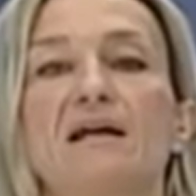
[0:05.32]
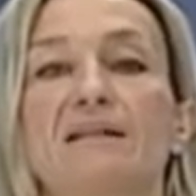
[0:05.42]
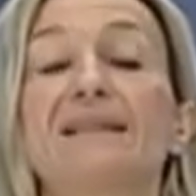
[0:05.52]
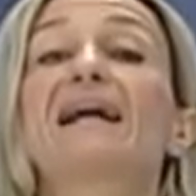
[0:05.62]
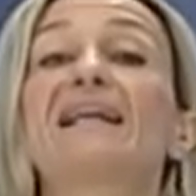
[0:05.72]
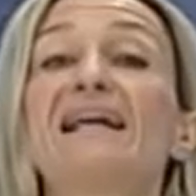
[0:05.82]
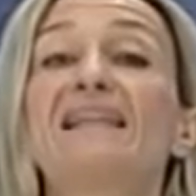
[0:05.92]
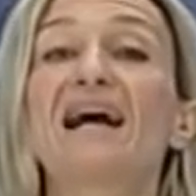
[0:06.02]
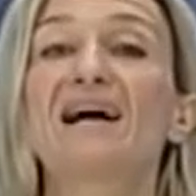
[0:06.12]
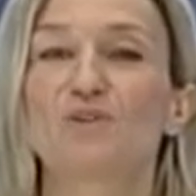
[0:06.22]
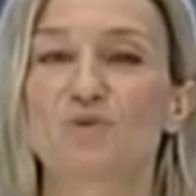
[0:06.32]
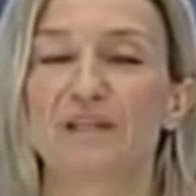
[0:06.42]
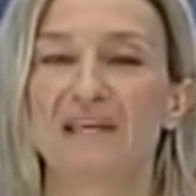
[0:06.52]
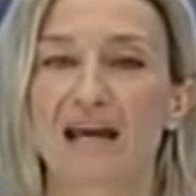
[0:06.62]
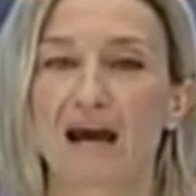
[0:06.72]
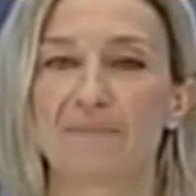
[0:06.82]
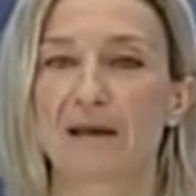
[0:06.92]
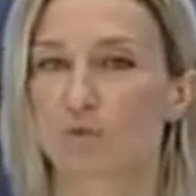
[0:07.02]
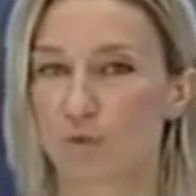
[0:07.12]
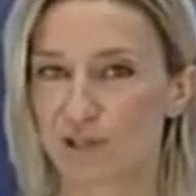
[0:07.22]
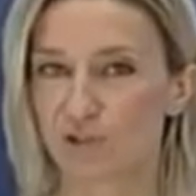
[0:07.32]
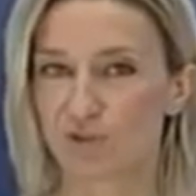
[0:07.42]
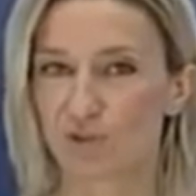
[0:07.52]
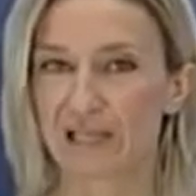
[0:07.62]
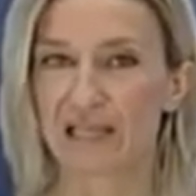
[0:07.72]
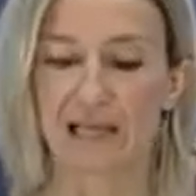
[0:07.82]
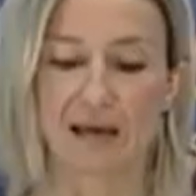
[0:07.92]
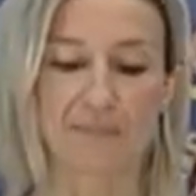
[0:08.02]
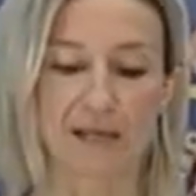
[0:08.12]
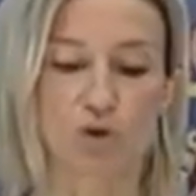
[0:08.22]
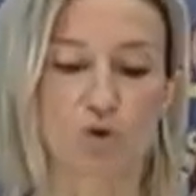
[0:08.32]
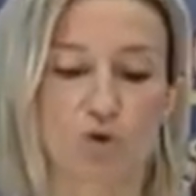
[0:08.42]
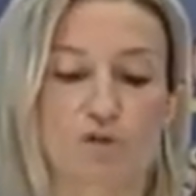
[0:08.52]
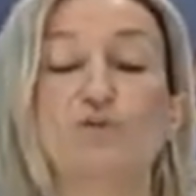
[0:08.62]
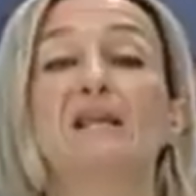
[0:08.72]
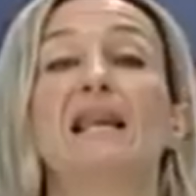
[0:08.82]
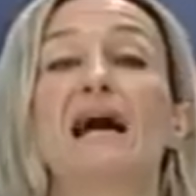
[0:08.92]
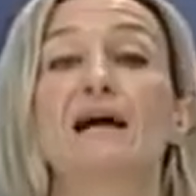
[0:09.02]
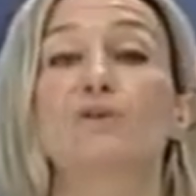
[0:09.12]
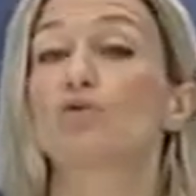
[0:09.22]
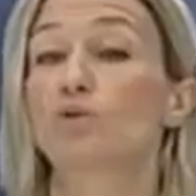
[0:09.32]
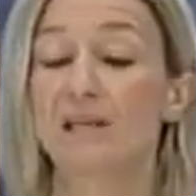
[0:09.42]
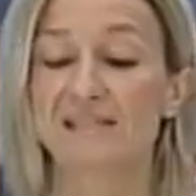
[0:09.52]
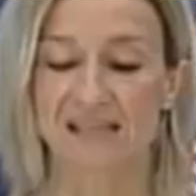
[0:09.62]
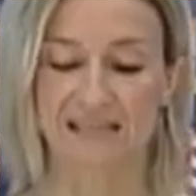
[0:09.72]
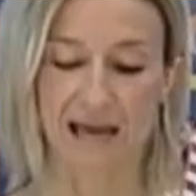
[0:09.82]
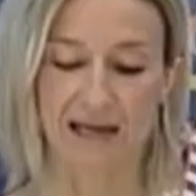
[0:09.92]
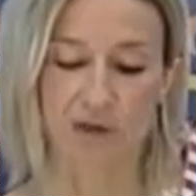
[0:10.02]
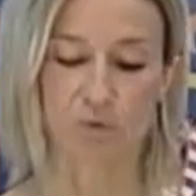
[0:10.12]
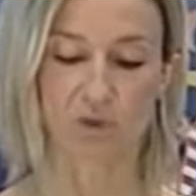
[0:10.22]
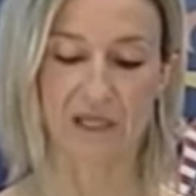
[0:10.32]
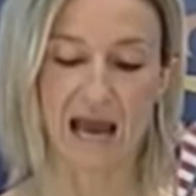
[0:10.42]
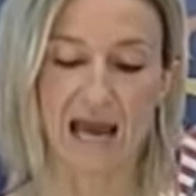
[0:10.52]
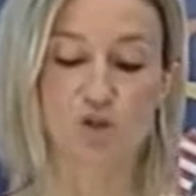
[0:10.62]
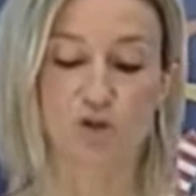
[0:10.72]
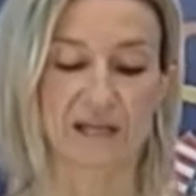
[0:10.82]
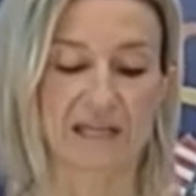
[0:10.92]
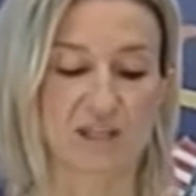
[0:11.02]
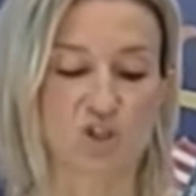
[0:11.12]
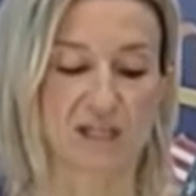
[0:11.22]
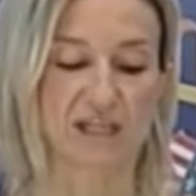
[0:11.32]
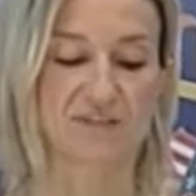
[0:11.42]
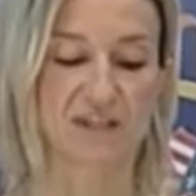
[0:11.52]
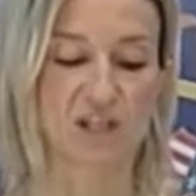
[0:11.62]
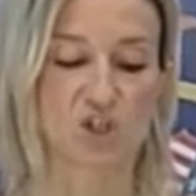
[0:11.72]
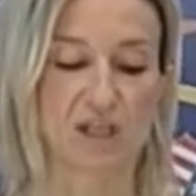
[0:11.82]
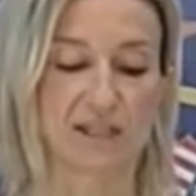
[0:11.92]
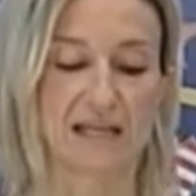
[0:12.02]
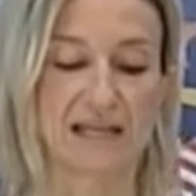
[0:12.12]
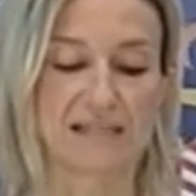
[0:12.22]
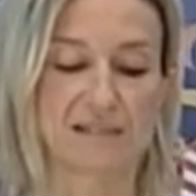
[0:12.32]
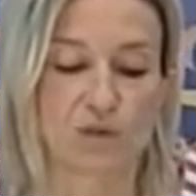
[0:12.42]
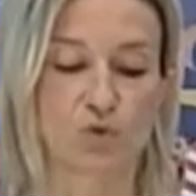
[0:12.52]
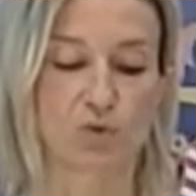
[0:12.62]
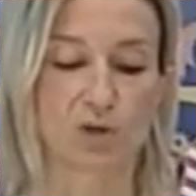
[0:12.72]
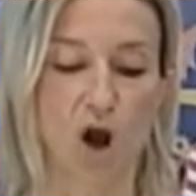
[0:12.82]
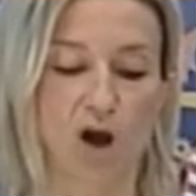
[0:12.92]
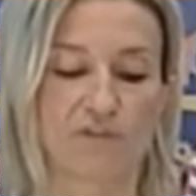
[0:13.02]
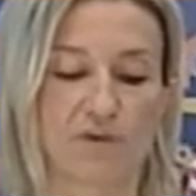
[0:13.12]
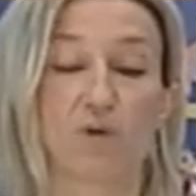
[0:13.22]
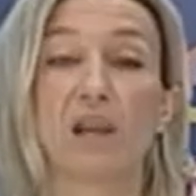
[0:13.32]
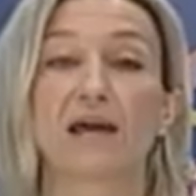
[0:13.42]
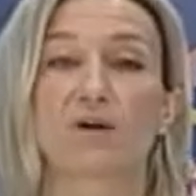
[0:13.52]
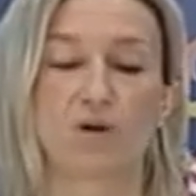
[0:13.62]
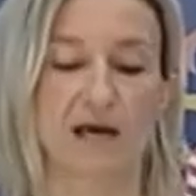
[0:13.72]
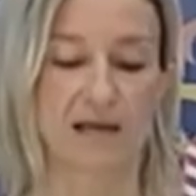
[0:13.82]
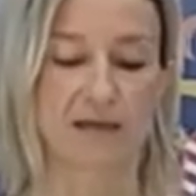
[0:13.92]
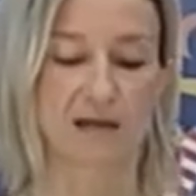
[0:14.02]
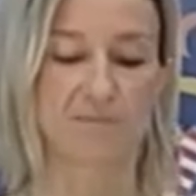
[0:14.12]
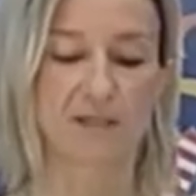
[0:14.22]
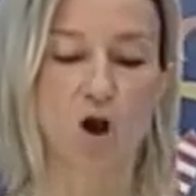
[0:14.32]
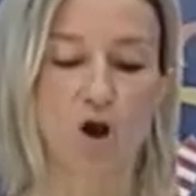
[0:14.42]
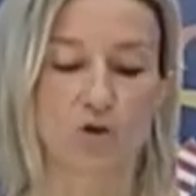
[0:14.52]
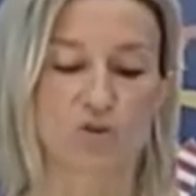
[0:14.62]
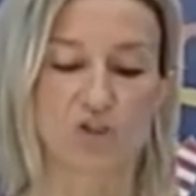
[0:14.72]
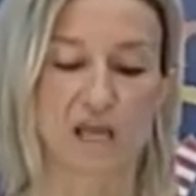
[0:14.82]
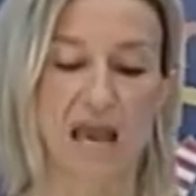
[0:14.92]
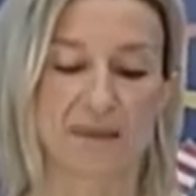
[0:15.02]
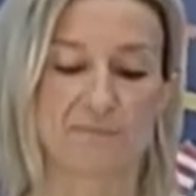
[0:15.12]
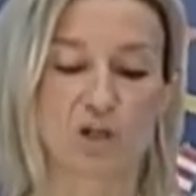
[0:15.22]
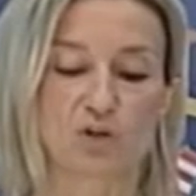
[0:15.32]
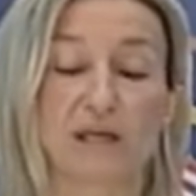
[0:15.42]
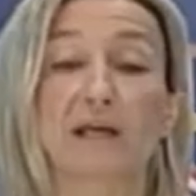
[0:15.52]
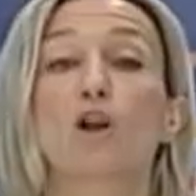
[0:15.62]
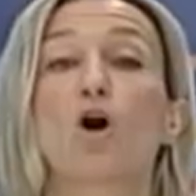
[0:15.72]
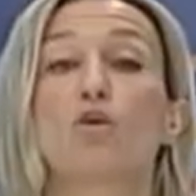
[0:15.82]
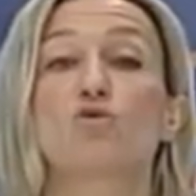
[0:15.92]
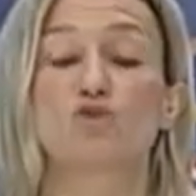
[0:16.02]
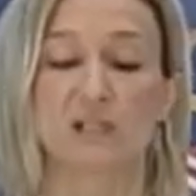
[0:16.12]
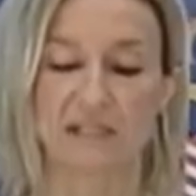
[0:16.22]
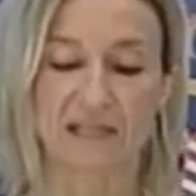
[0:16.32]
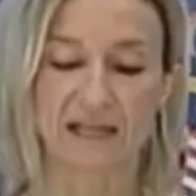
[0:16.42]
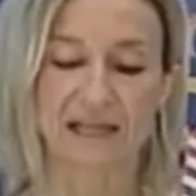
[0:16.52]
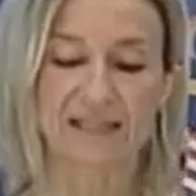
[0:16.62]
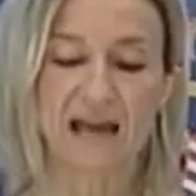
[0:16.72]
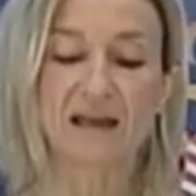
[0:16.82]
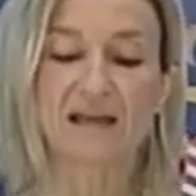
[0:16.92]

Da Creta ad Unicam questo è il percorso della dottoressa Chiara Currà, giovane ricercatrice dell'Institute of Molecular Biology and Biotechnology di Creta,